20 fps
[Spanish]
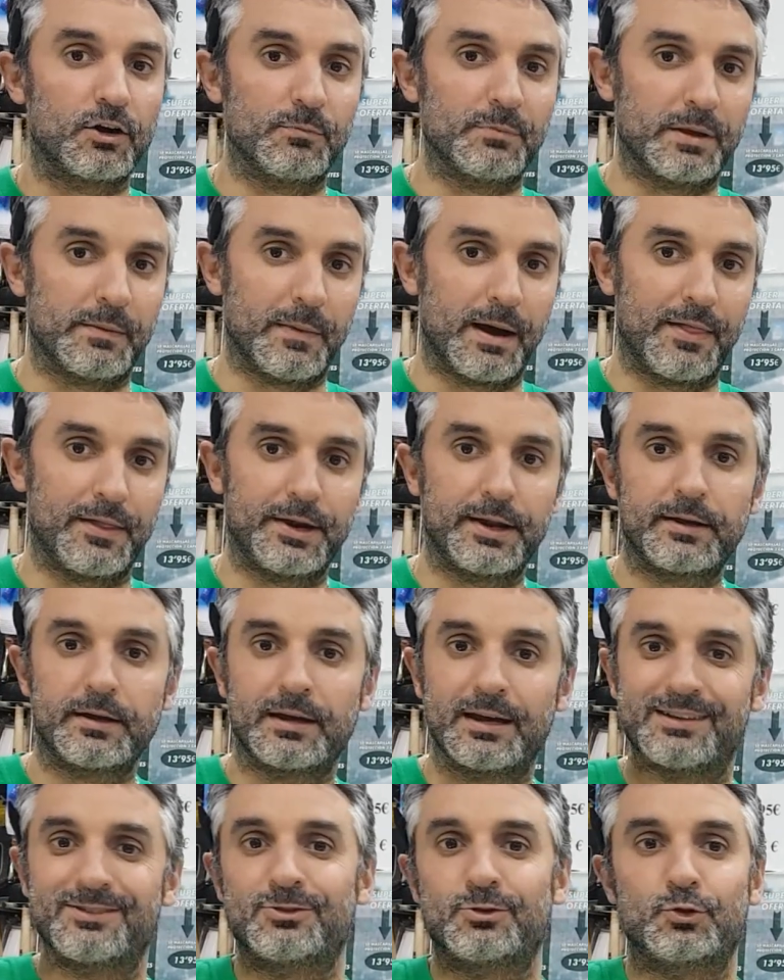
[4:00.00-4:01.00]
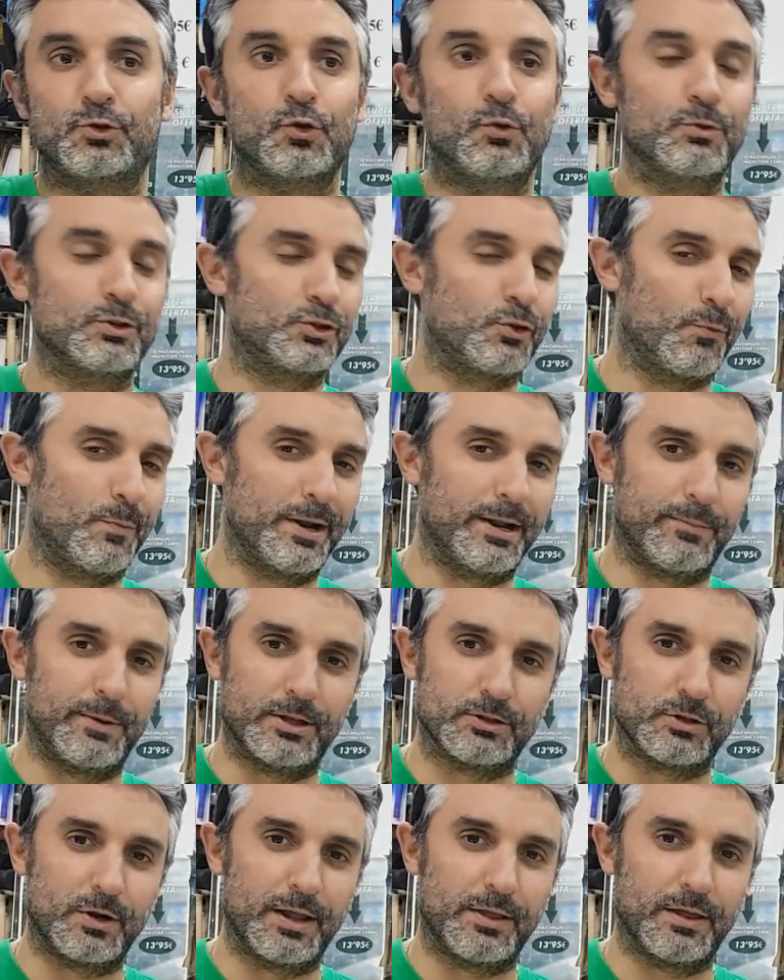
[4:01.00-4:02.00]
con mi madre, que tuvo súper
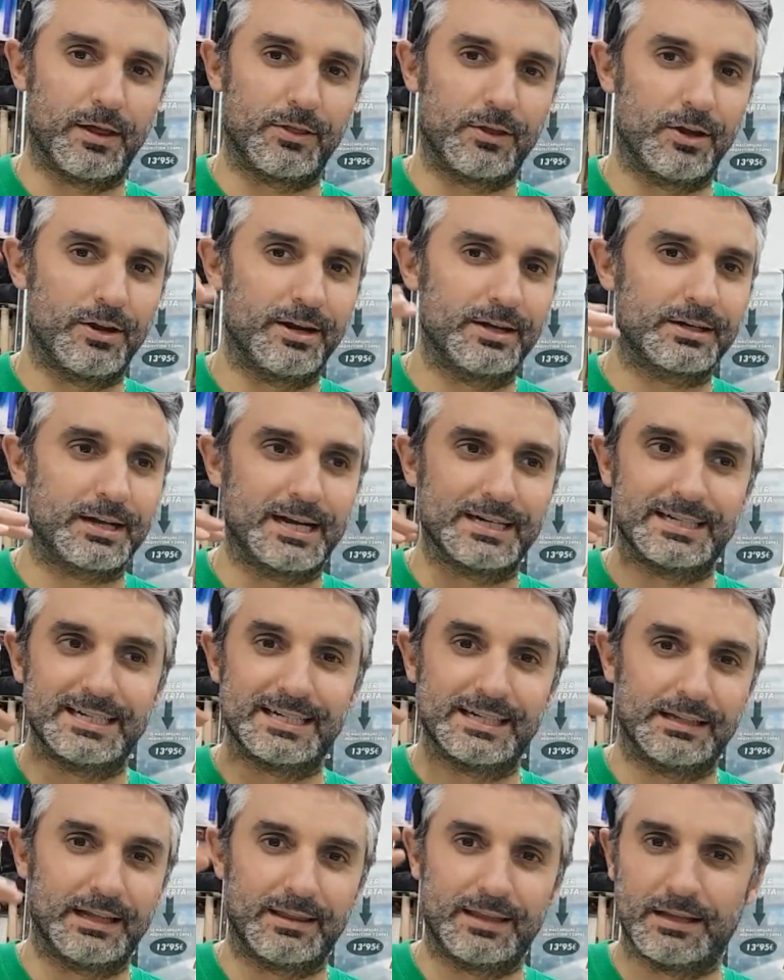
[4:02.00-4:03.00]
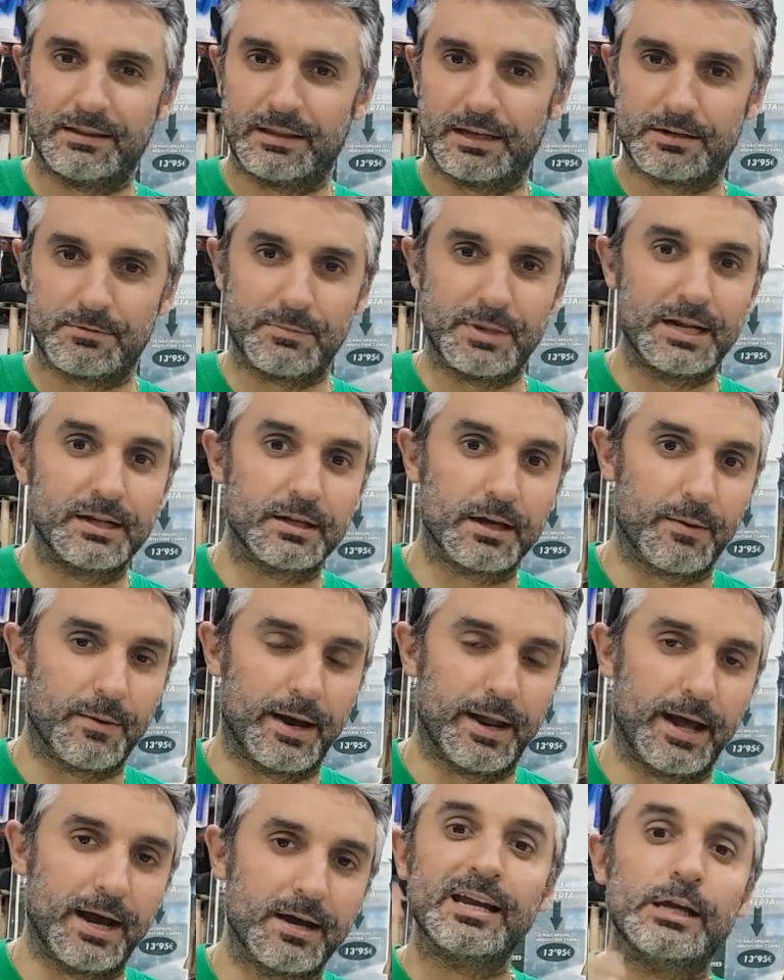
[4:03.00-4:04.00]
visualizaciones, casi 700.000
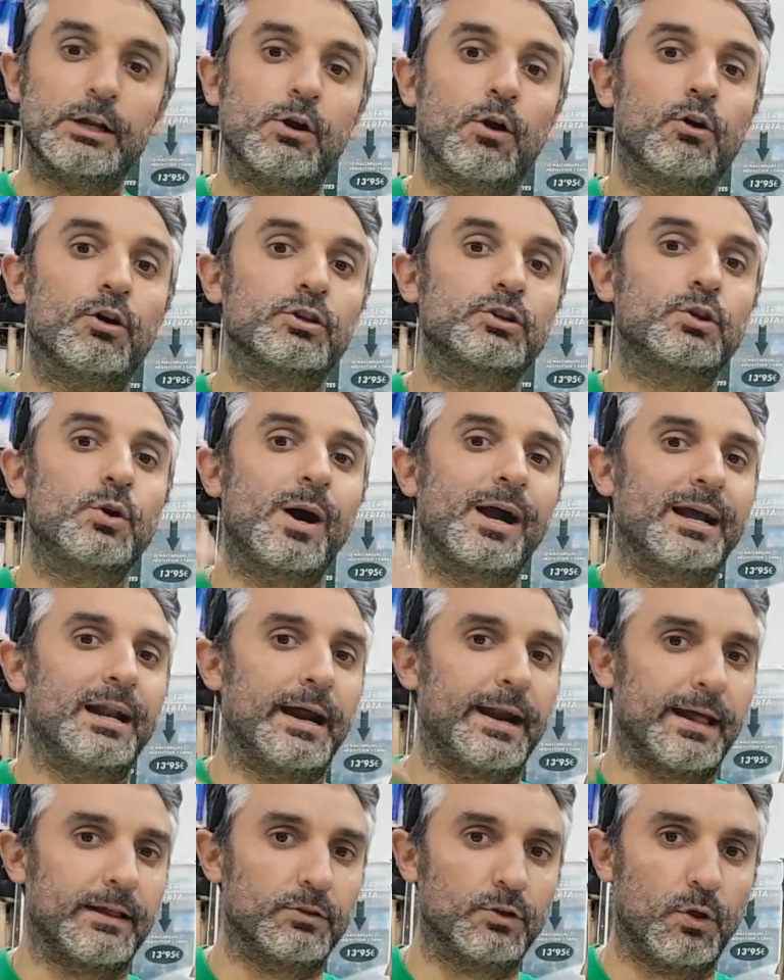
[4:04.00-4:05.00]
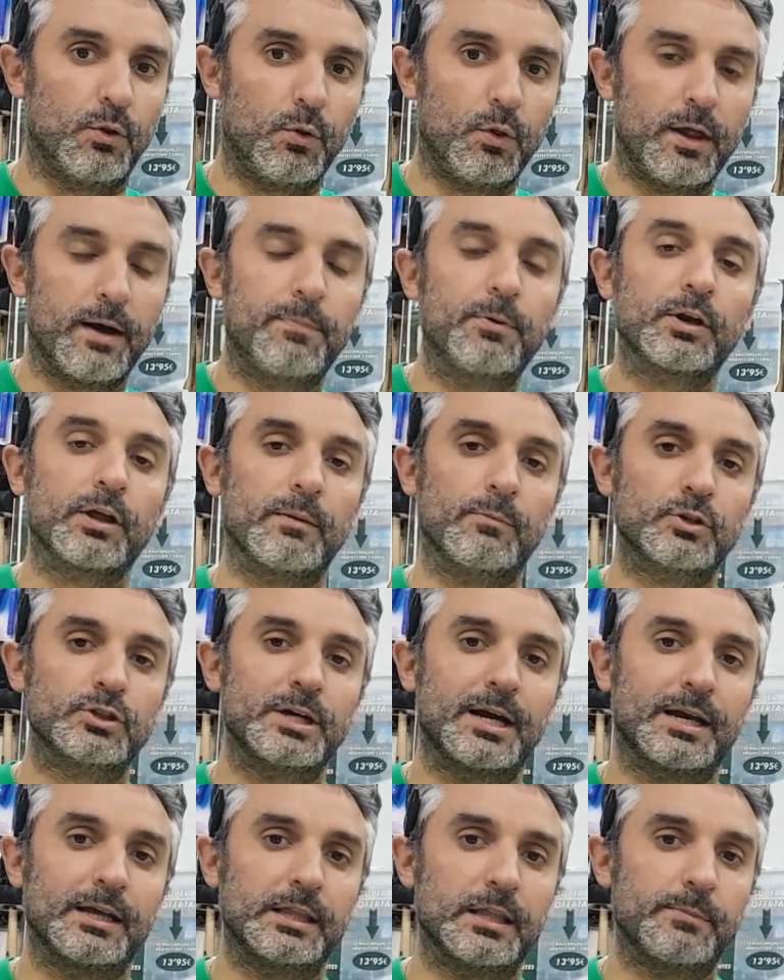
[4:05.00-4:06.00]
llevará, y luego otro aclarando dudas porque
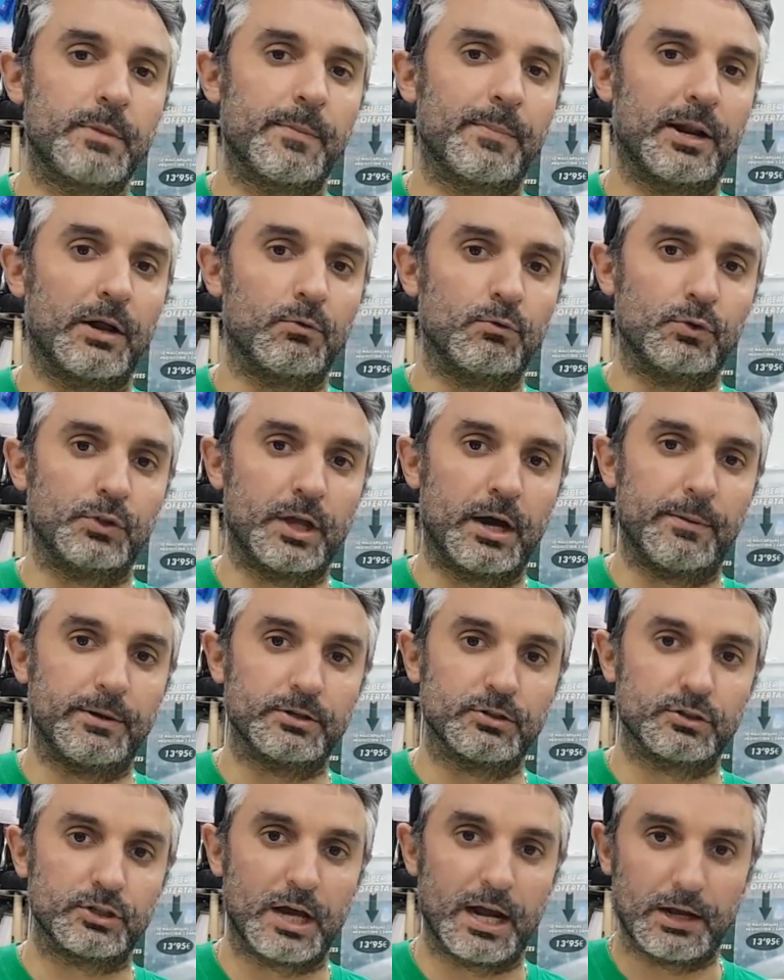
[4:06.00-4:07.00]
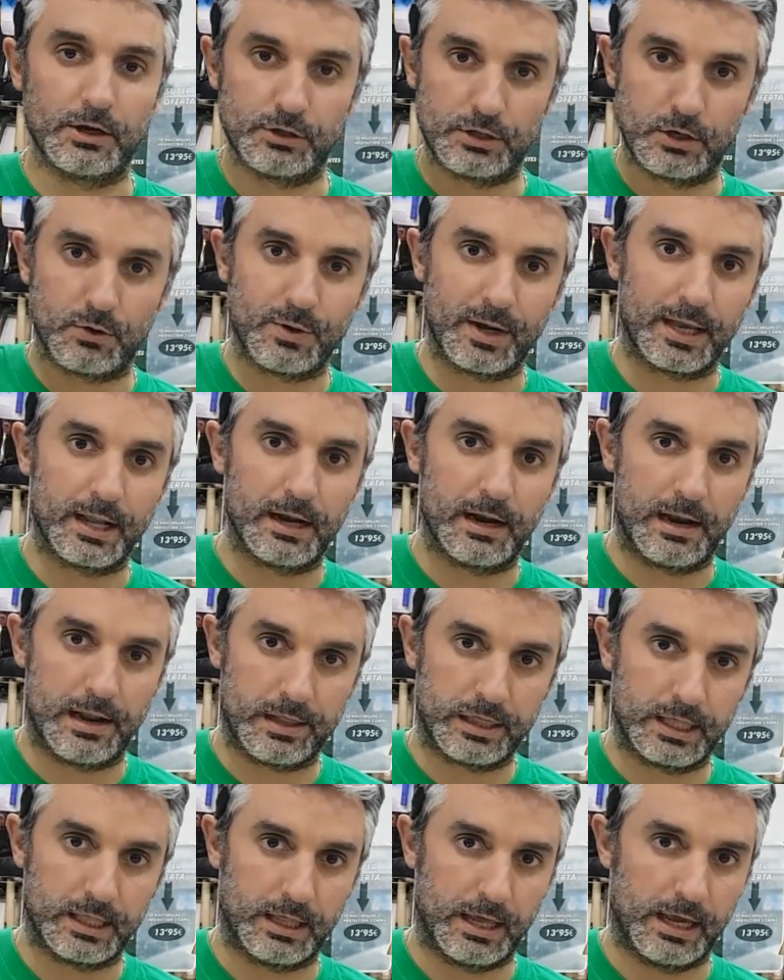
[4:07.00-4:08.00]
mucha gente me preguntabais, o sea que os dejo aquí el
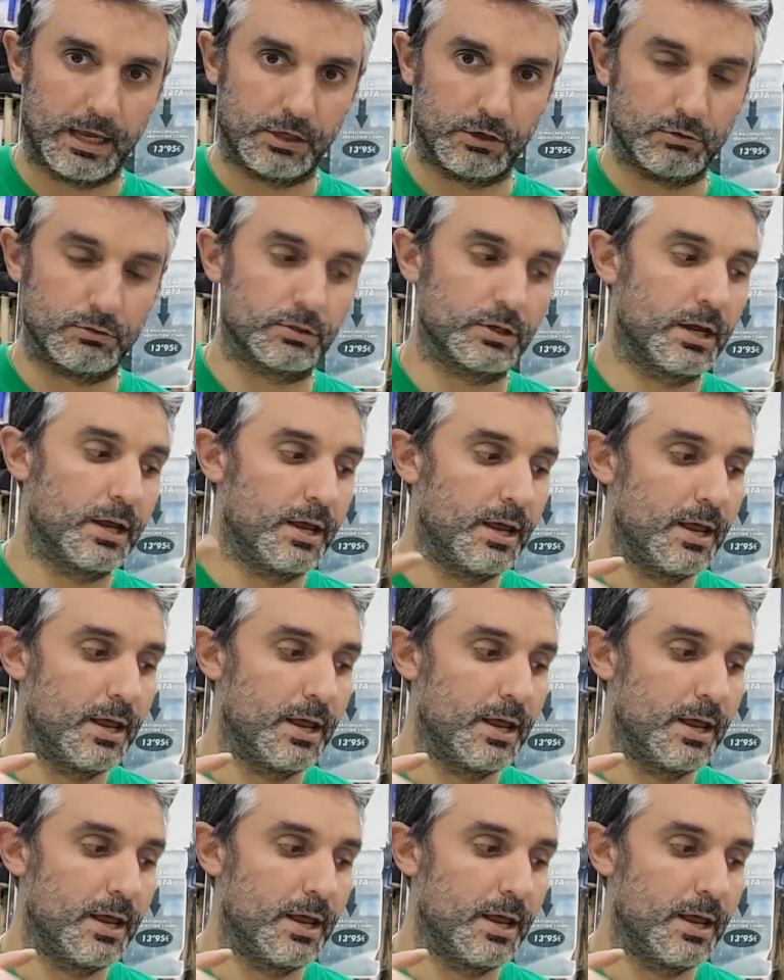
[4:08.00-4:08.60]
enlace de ellos.